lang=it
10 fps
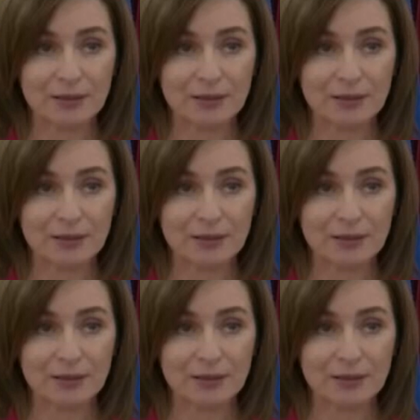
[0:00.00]
tra i due
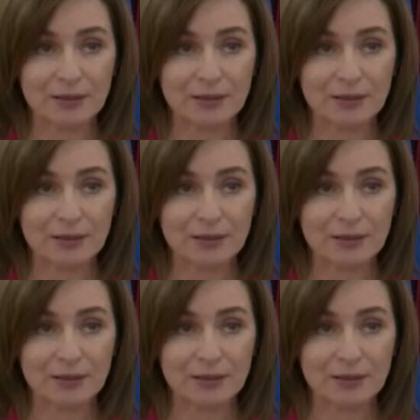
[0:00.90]
paesi dovranno
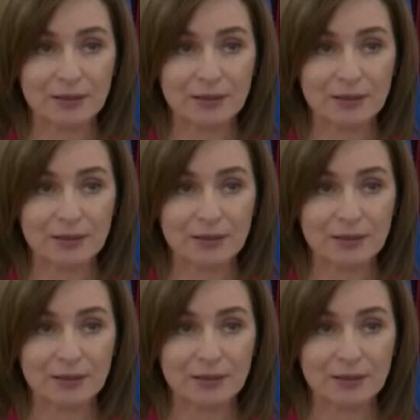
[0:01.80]
essere ampliate